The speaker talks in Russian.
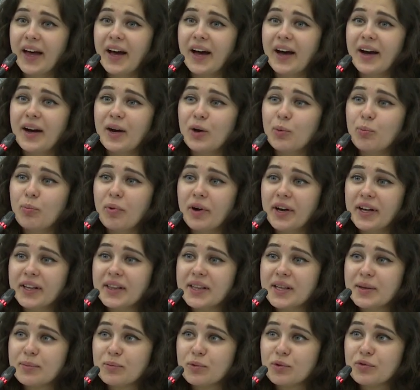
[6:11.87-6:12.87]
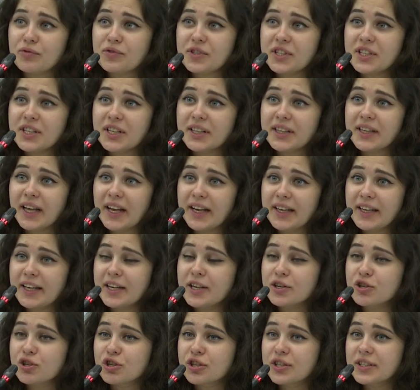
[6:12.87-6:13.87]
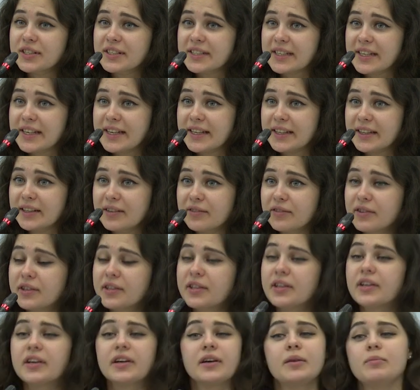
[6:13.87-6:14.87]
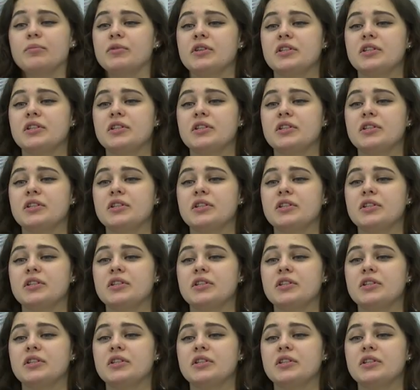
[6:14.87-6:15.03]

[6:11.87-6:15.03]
А Поэтому все дальнейшие исследования,